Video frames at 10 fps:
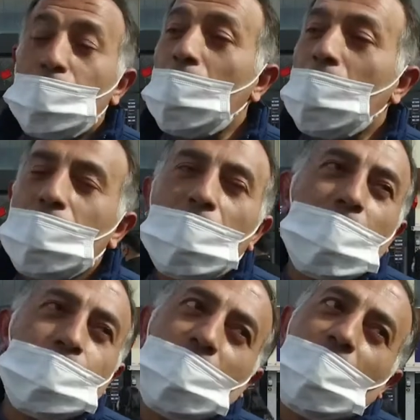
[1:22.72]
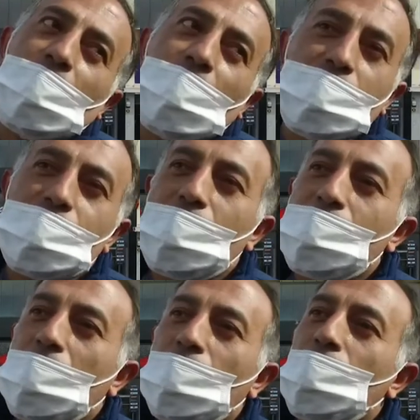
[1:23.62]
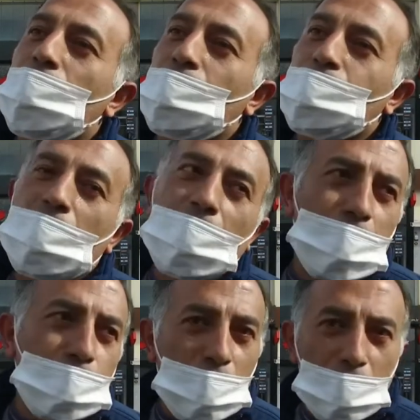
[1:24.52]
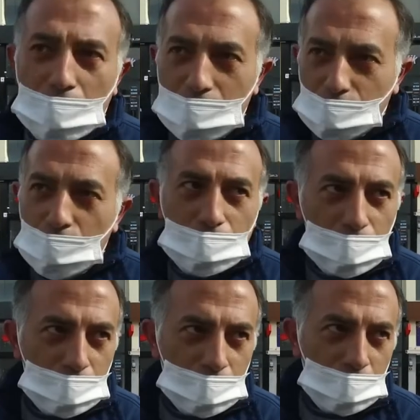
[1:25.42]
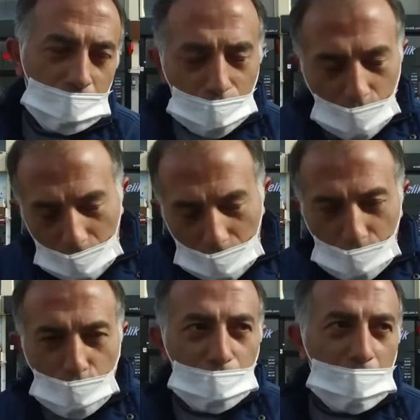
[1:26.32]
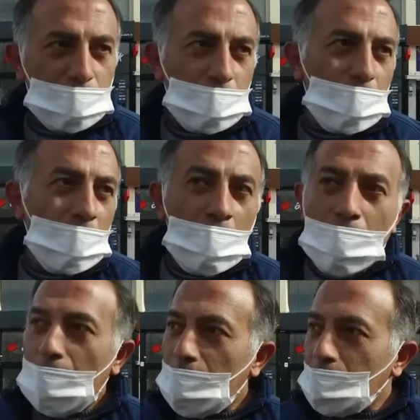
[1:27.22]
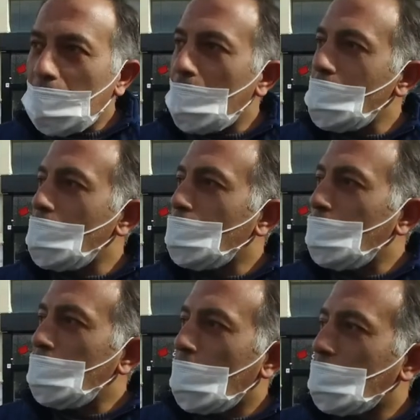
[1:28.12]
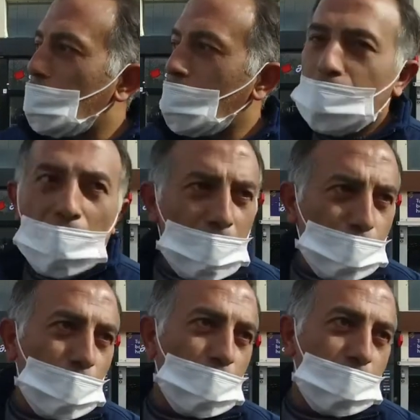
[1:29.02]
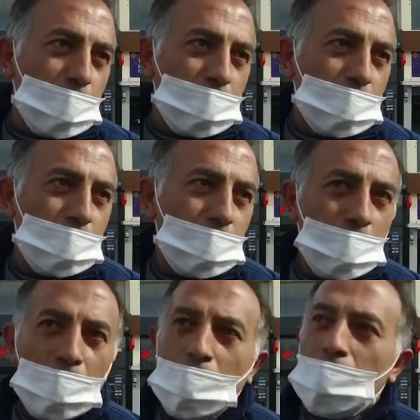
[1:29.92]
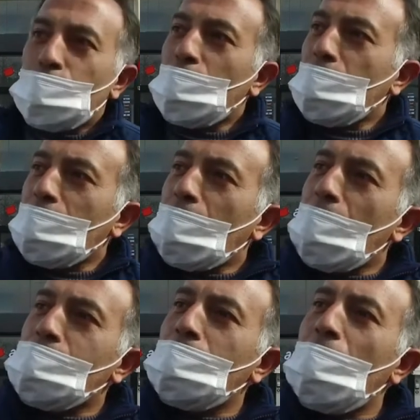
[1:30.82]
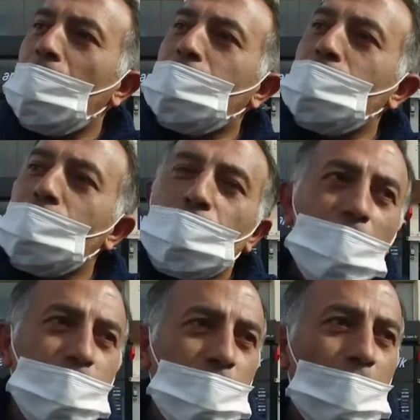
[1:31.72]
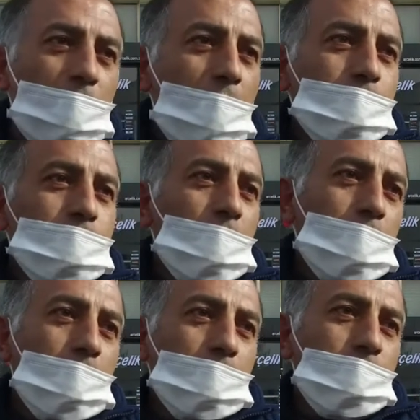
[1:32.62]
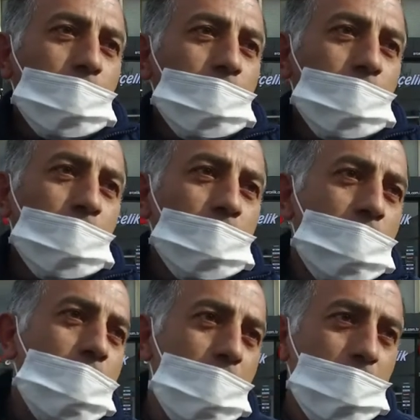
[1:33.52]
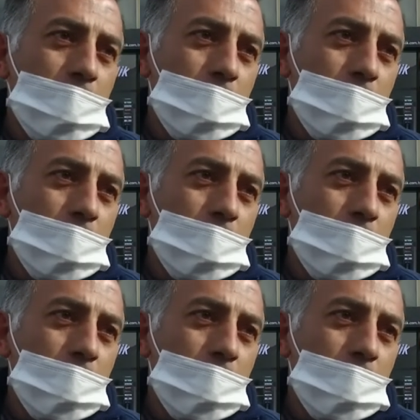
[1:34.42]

Böyle gelip de Allah'ını seversen konuşup da yani şu anda istiyorum. Şu anda düşmesini elimde gelse şu zaten bizim millet konuşmaz. Şu anda gelsin 50 kişi şuraya çıkar el sallar. Niye?